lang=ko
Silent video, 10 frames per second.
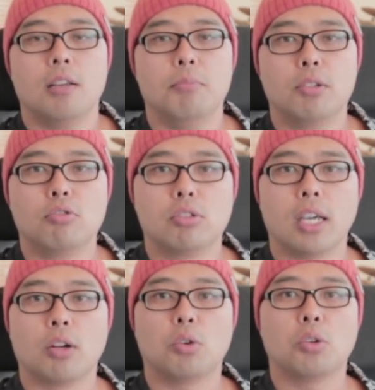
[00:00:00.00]

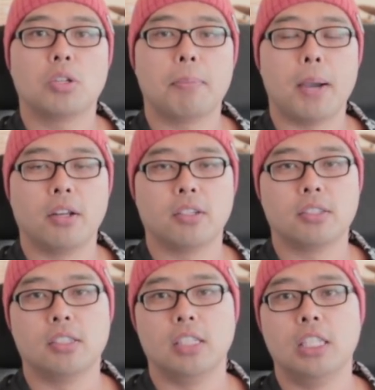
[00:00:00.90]
미국의 코로나
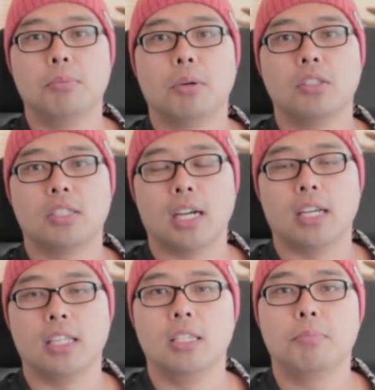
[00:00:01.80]
바이러스
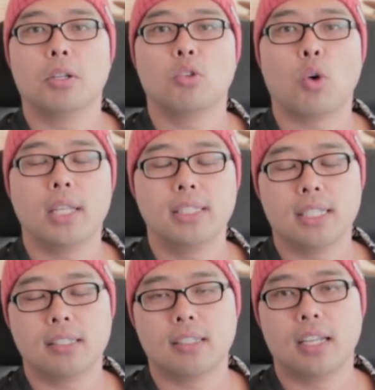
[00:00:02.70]
입원자, 입원
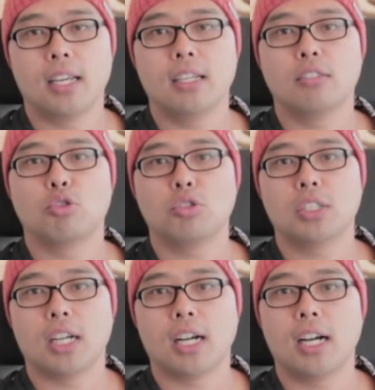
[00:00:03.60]
환자들의
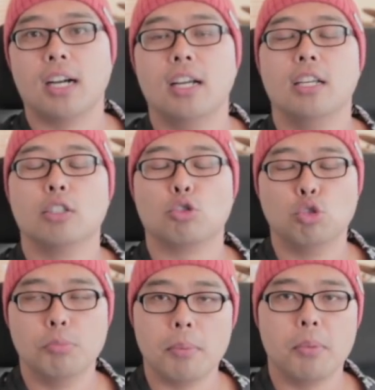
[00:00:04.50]
숫자가
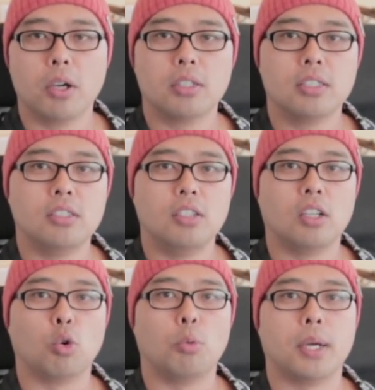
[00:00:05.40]
구만 명을
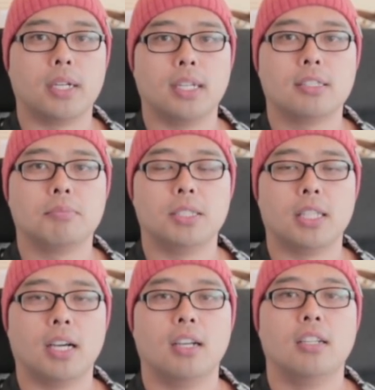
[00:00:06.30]
드디어 돌파를
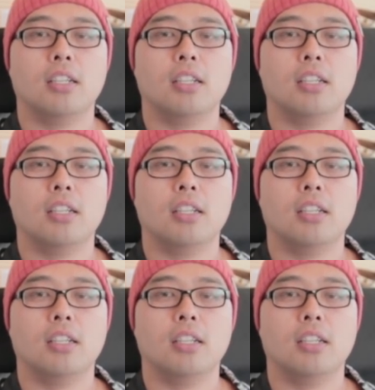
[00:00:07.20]
했습니다.